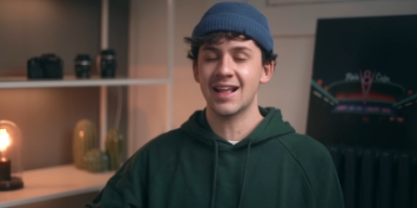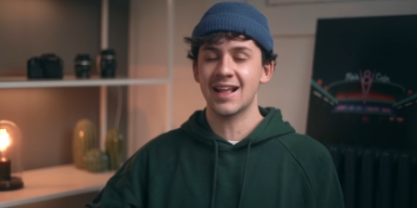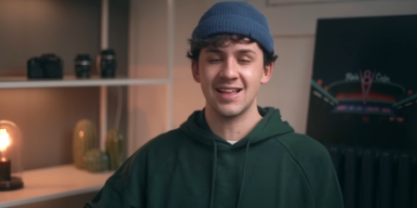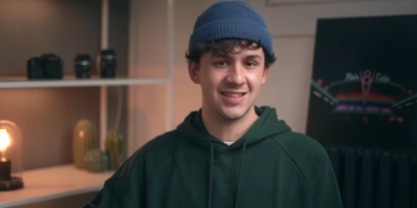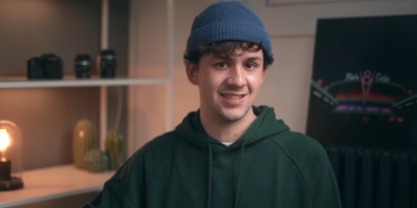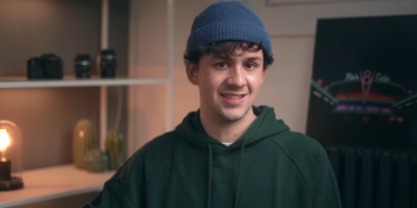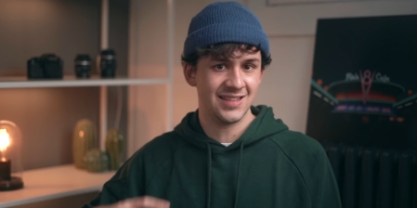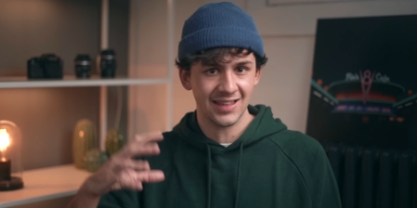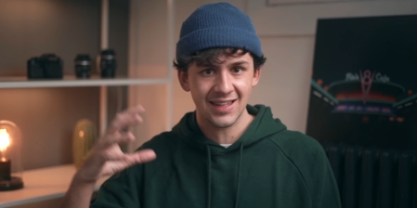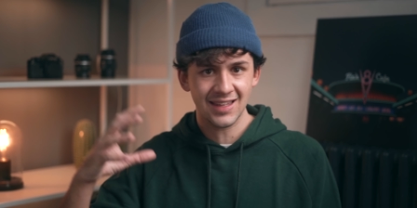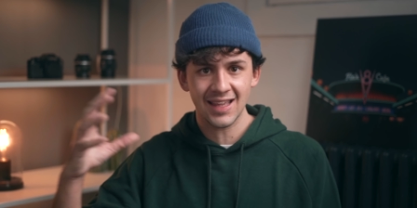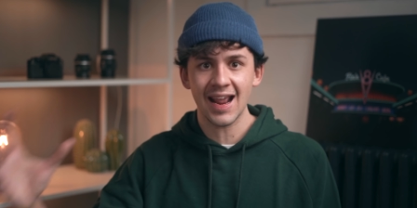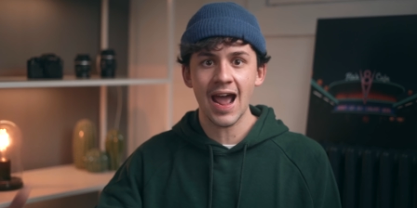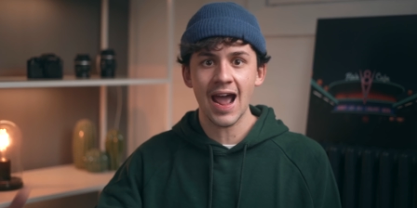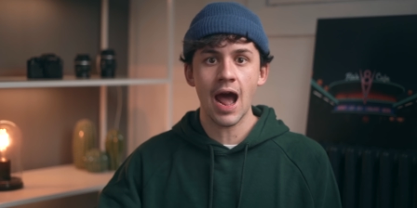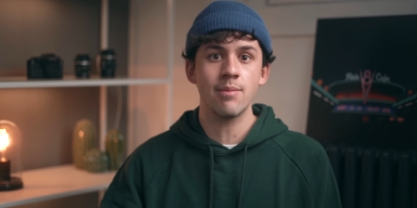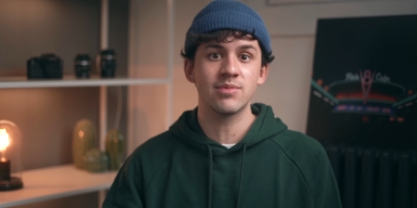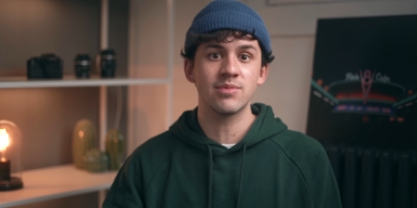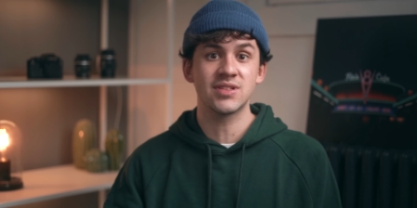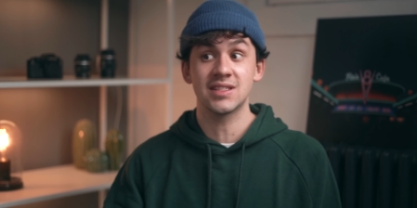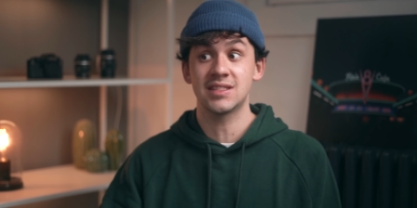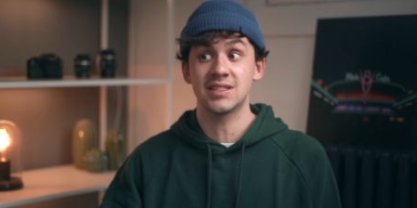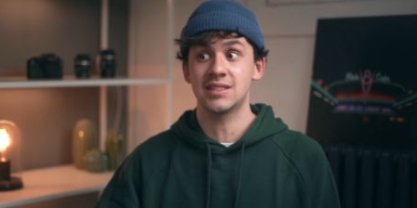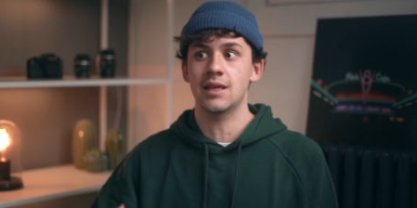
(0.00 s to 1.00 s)
che è stata
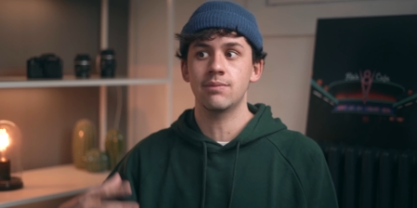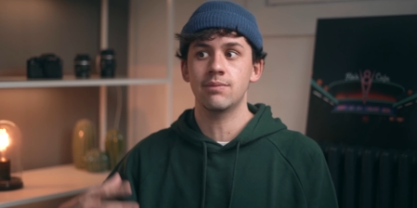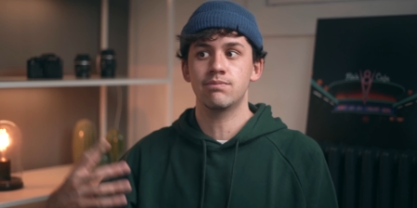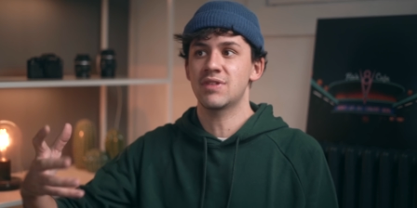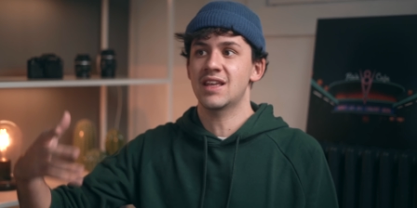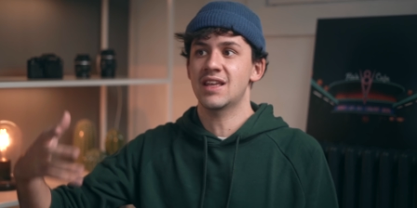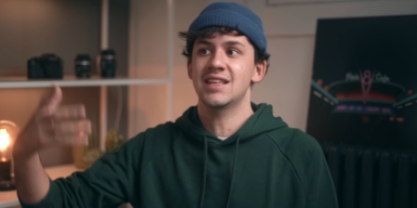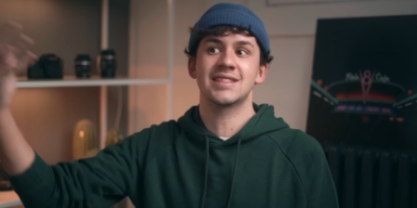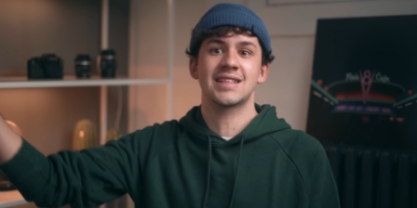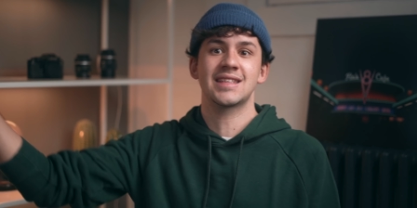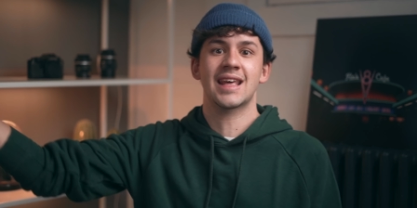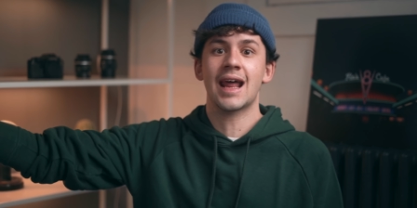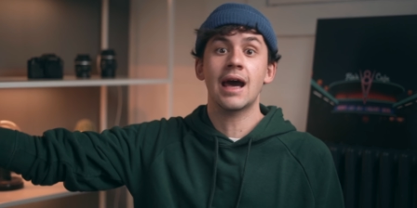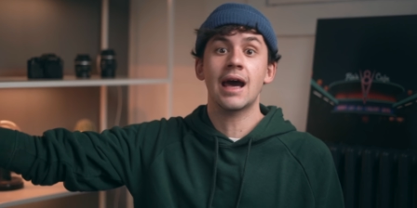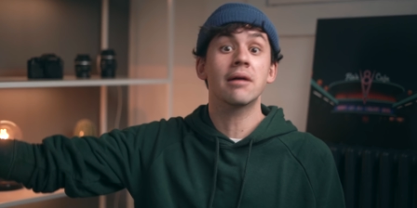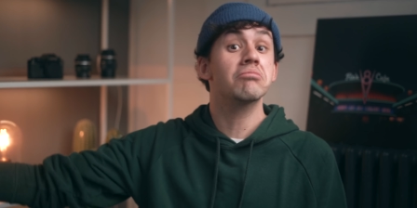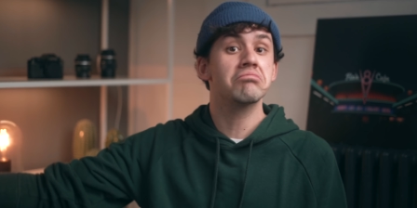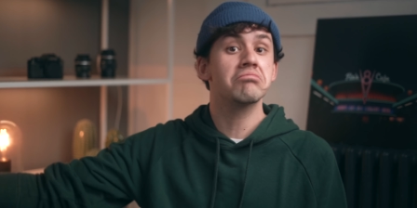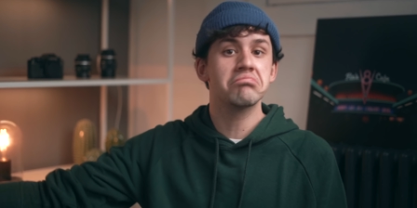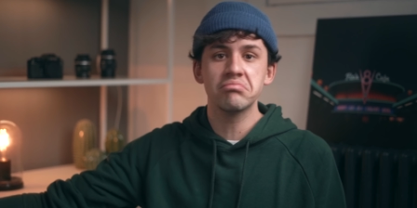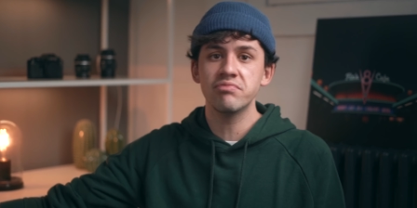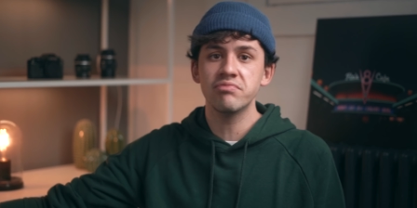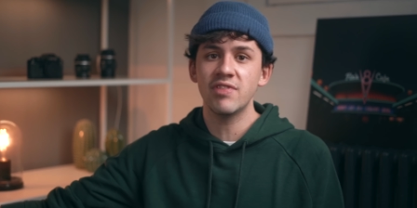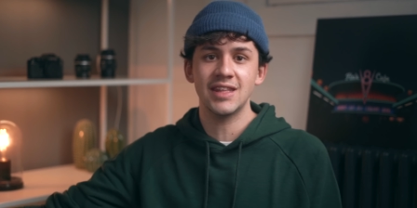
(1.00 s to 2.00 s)
Ramses e che
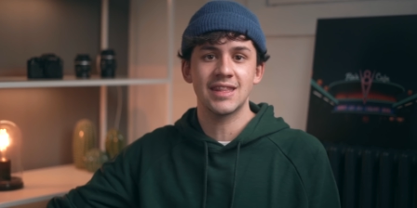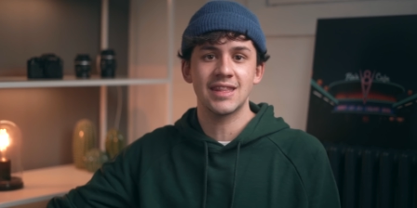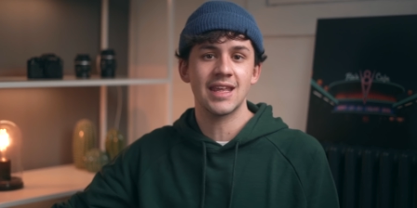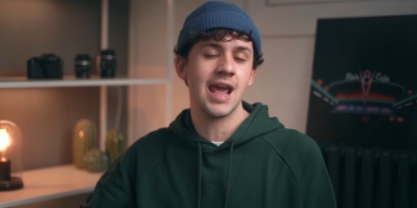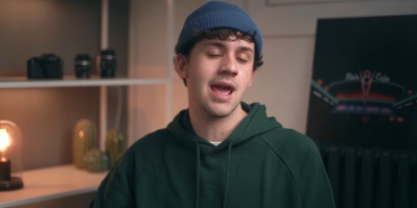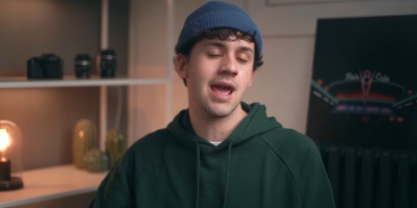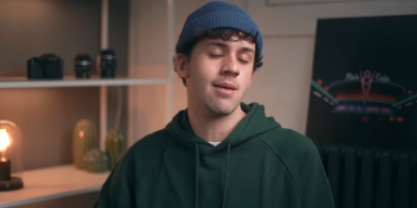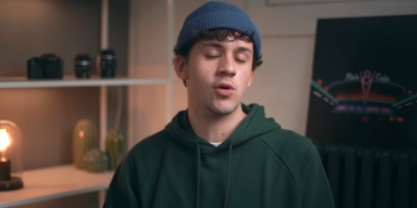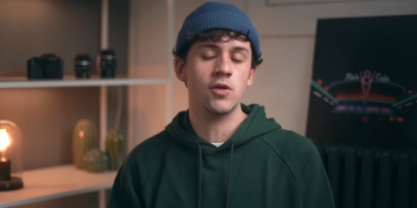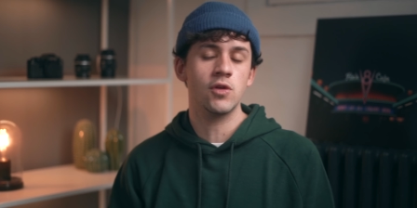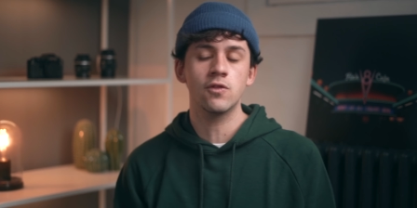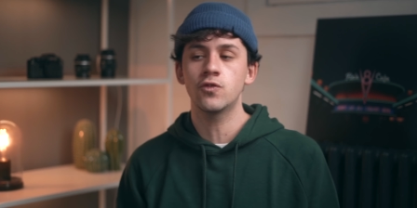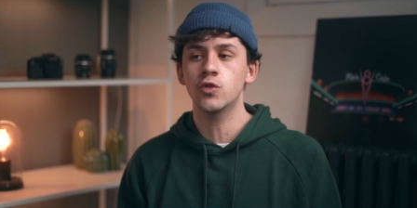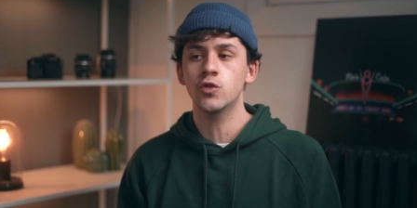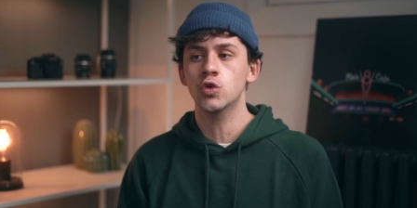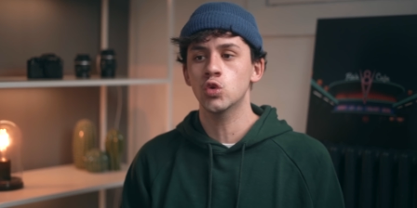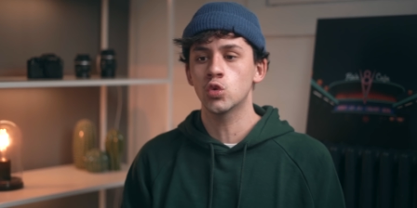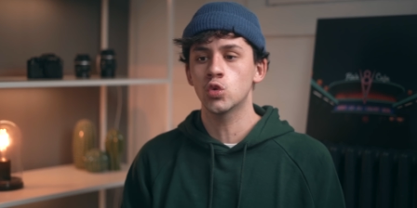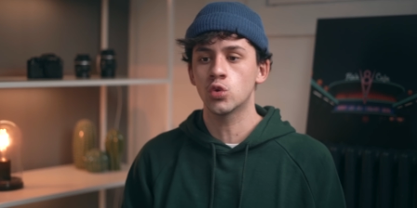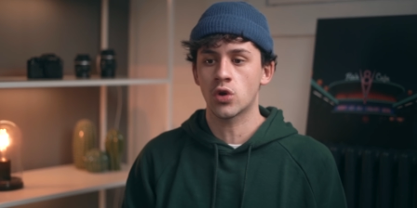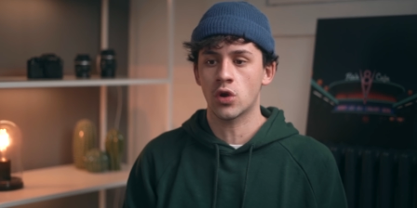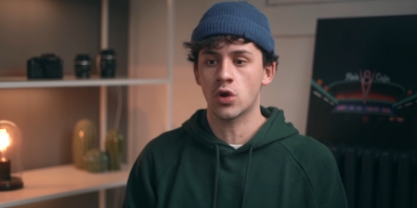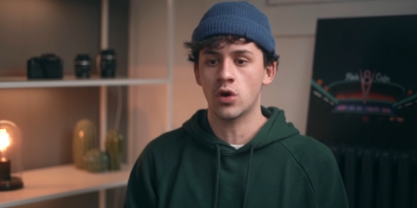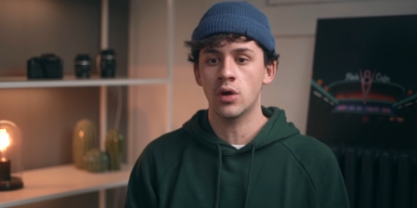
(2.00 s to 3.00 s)
sarà, vedremo in
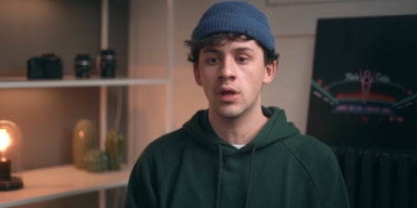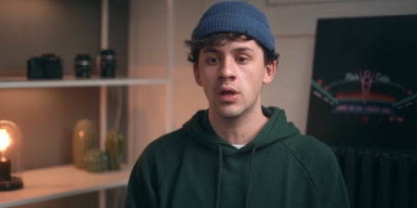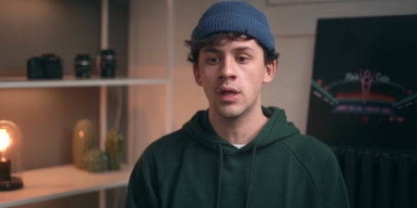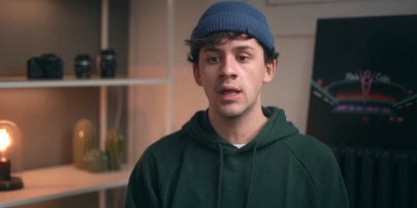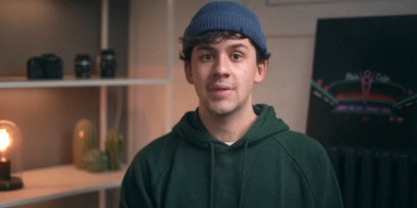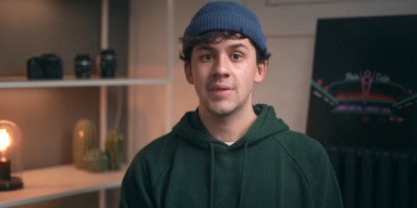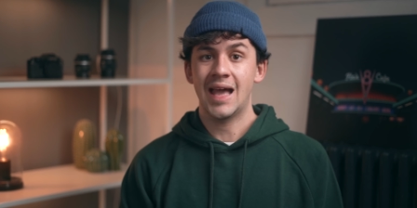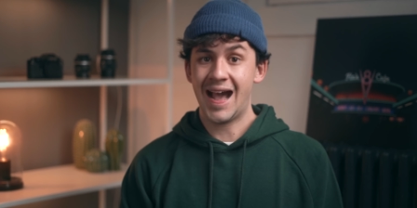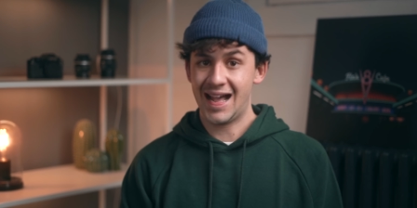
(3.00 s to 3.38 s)
futuro,